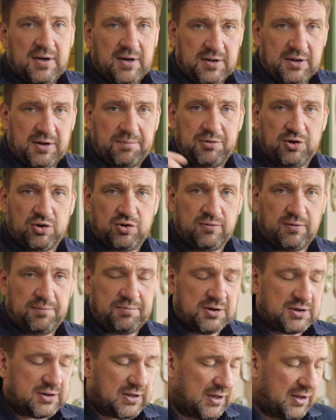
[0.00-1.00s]
напишу в
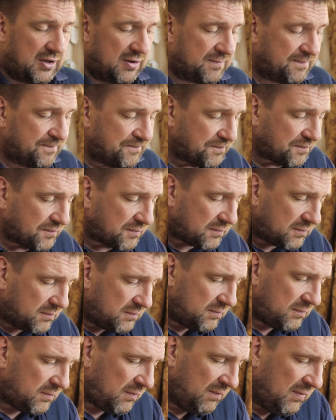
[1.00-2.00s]
описании.
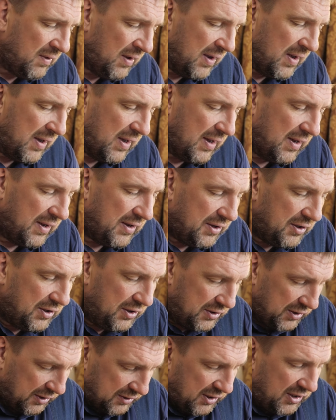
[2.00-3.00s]

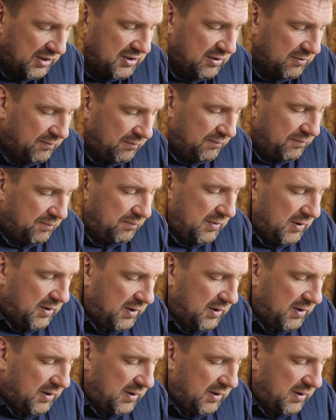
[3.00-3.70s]
И на третьем